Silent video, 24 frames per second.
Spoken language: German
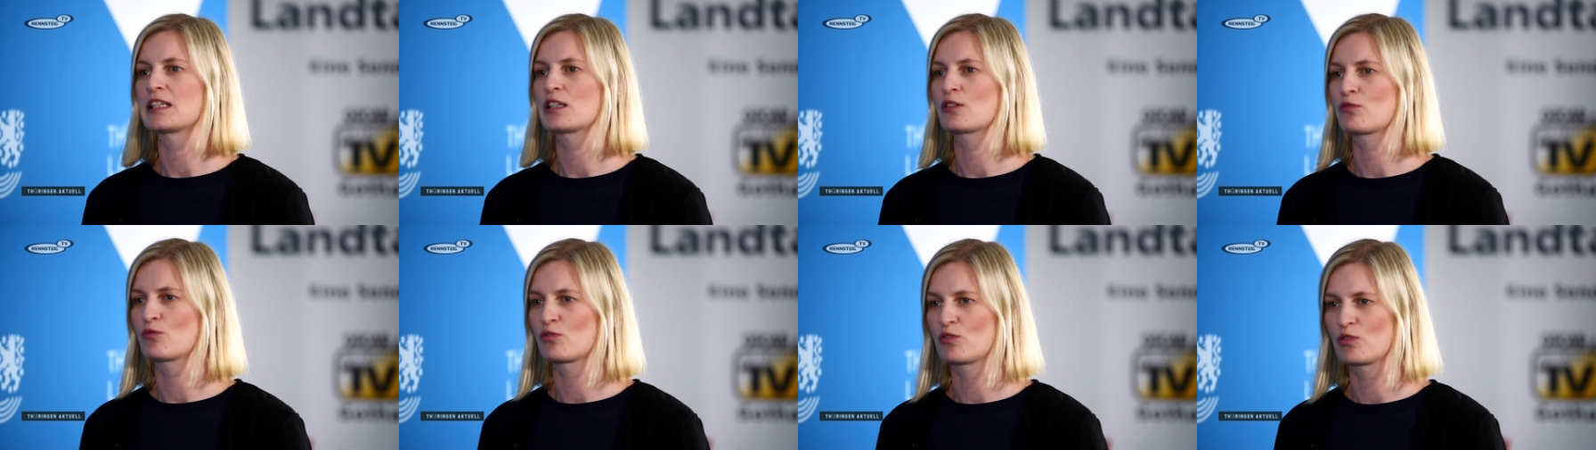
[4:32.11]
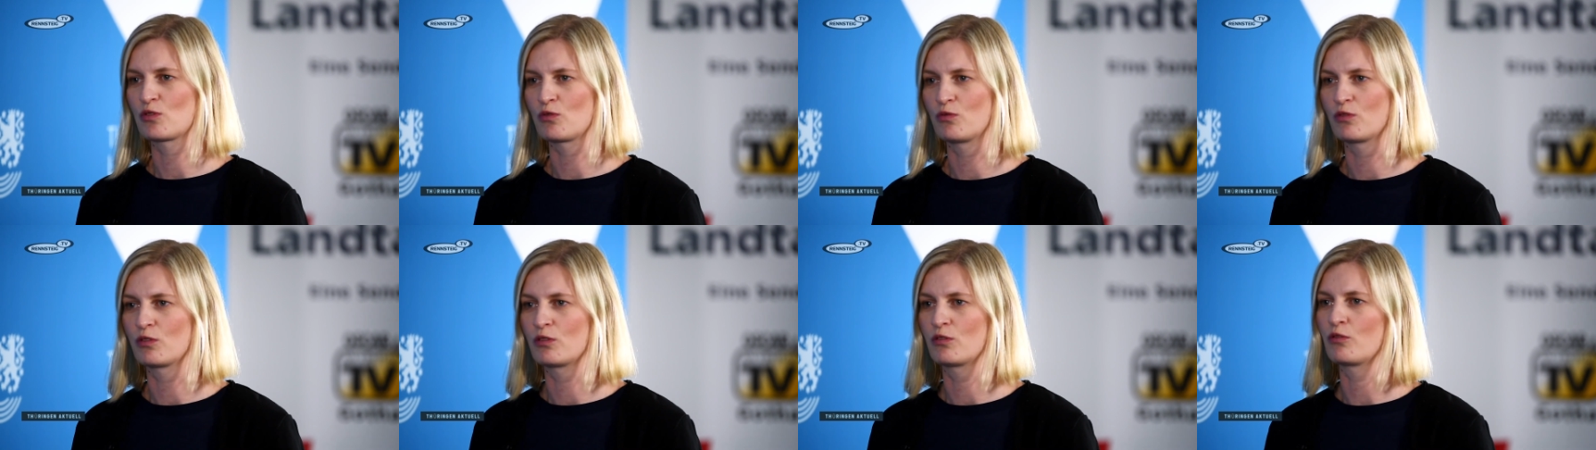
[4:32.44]

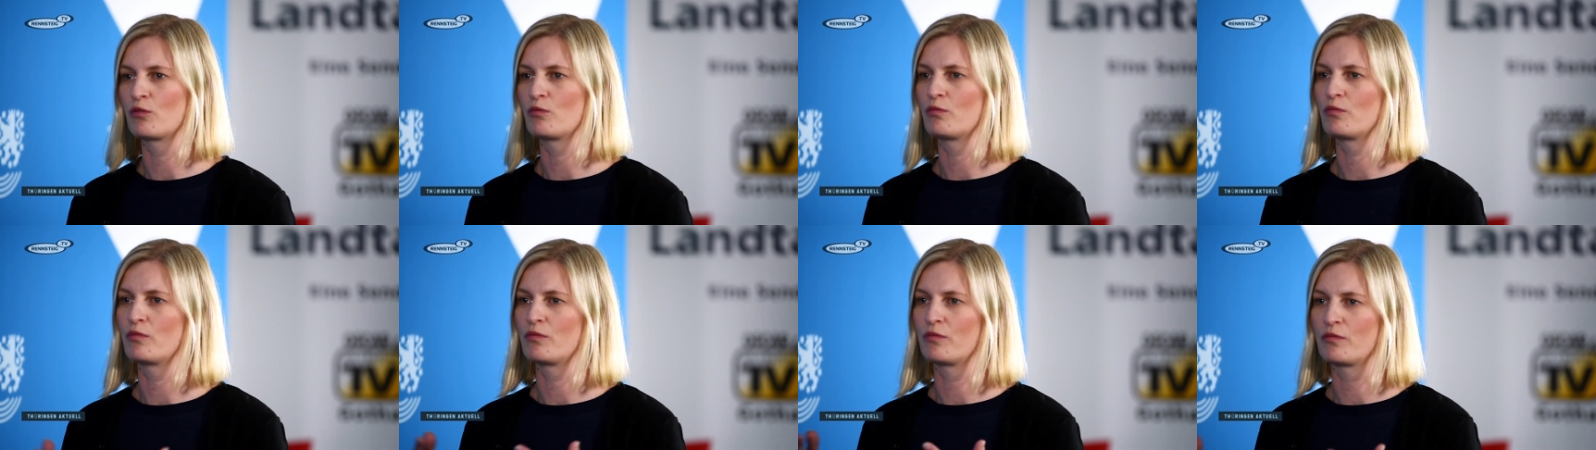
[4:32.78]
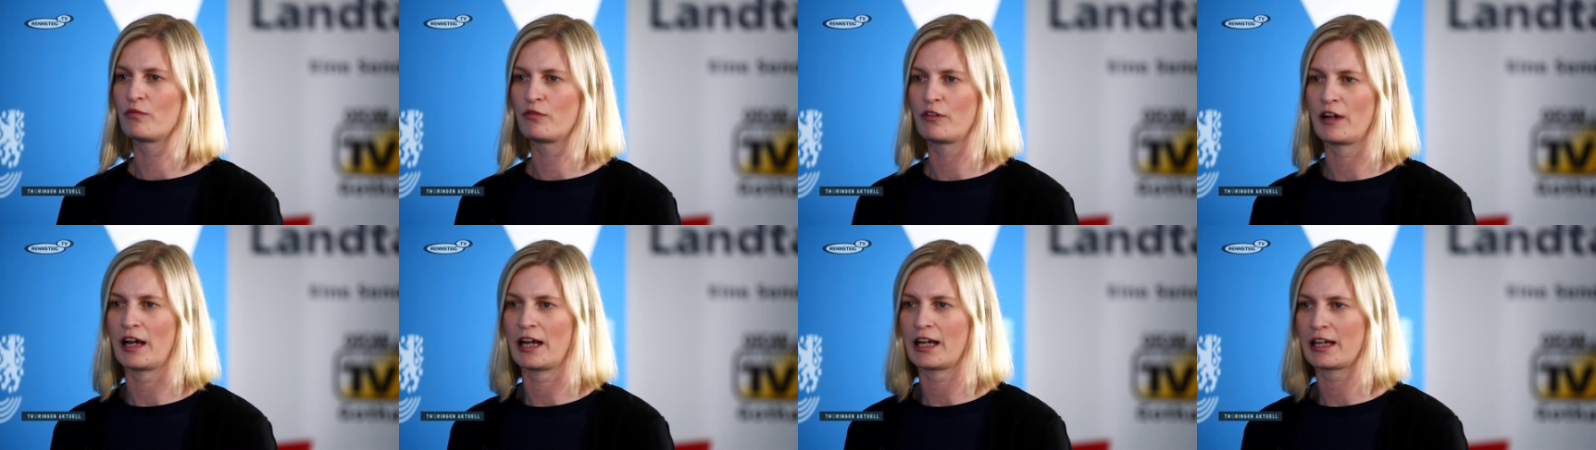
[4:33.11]
Diskussion
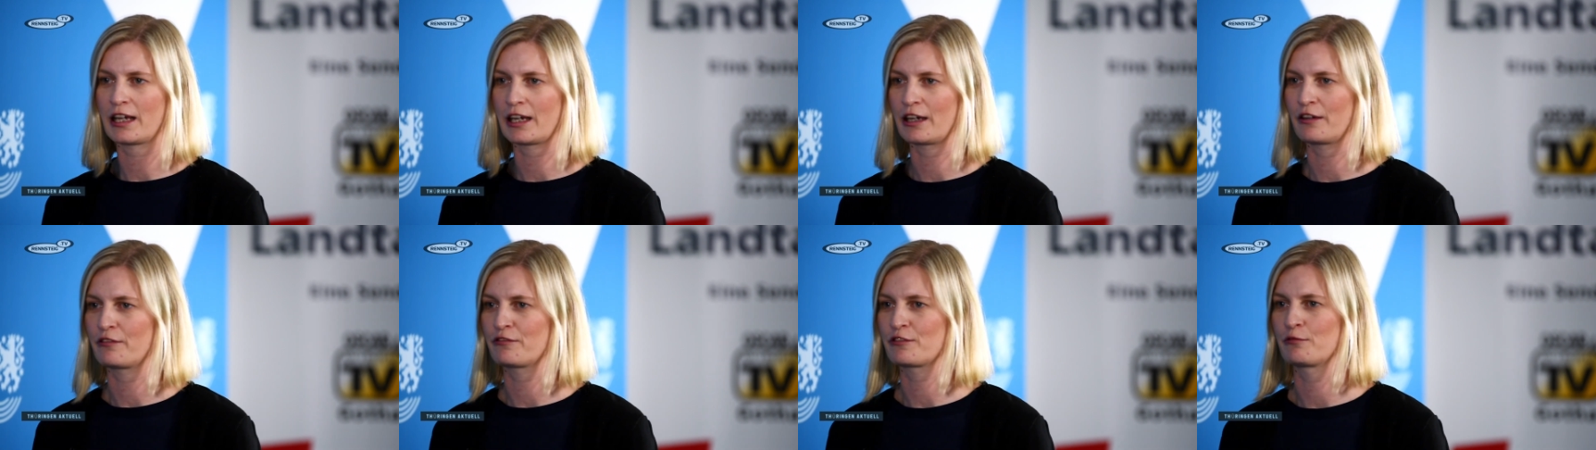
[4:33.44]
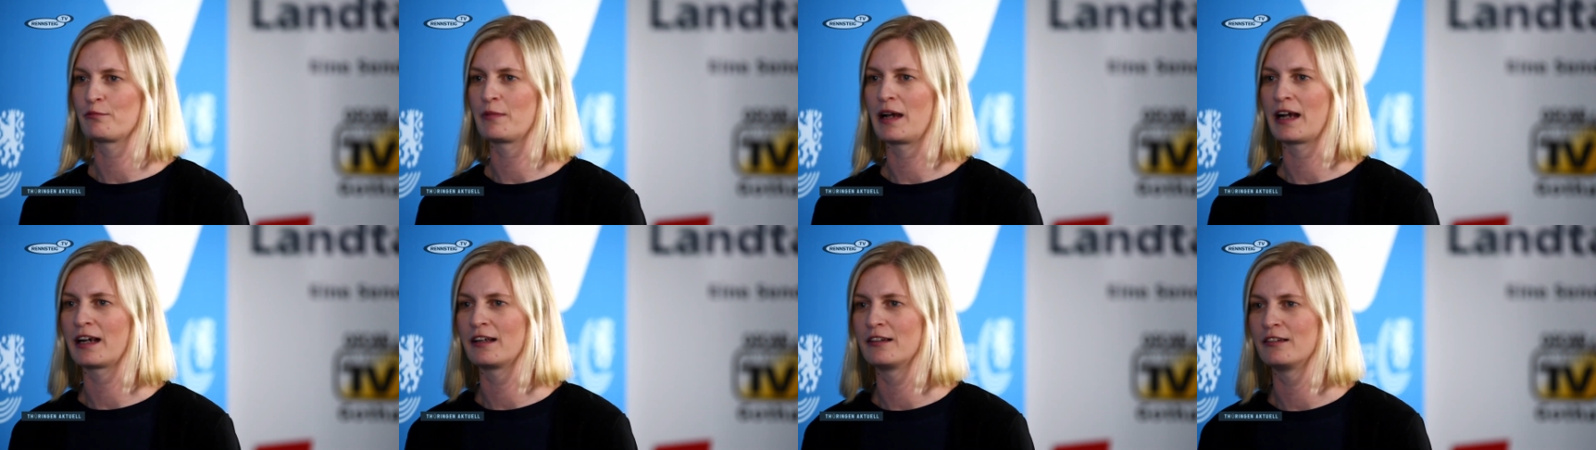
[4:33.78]
um
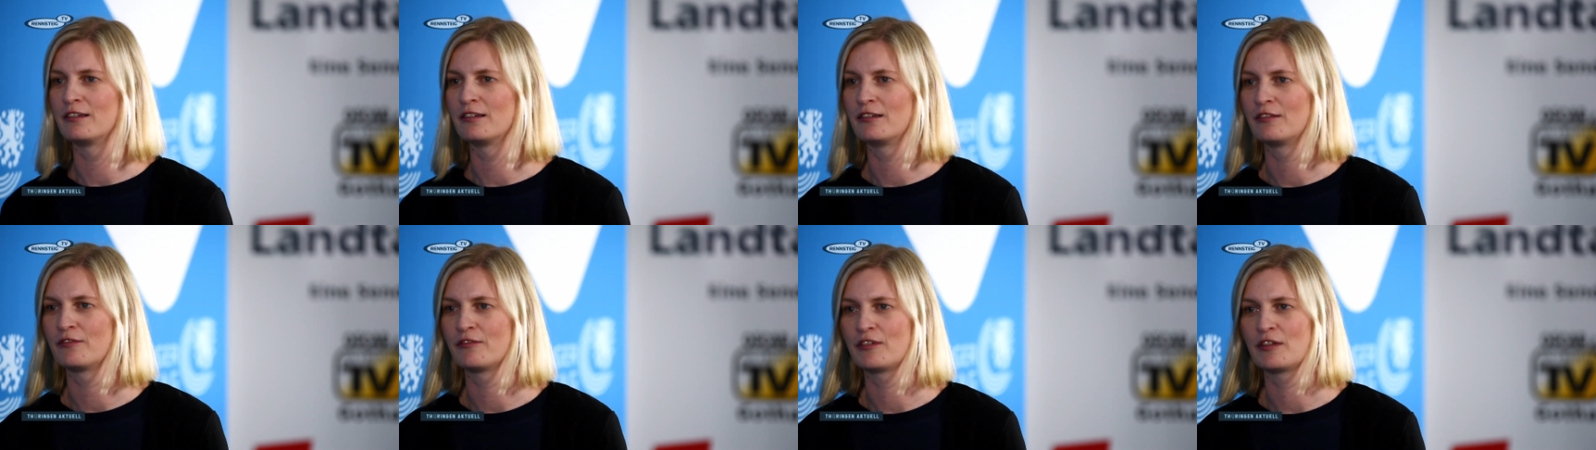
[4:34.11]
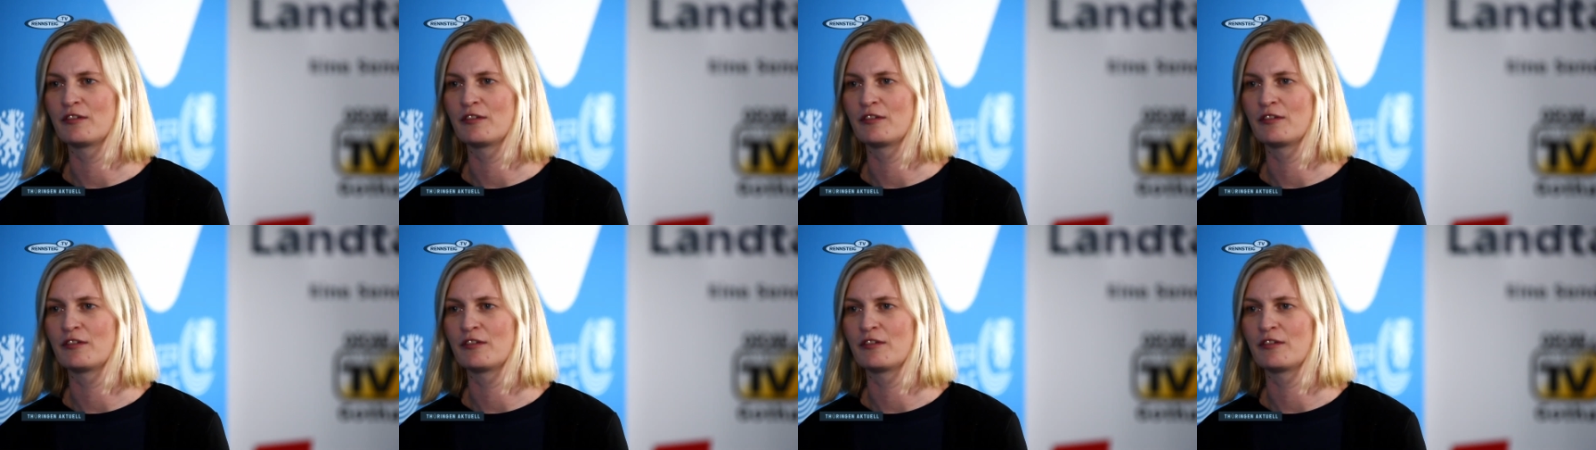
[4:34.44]
Fachkräftemangel,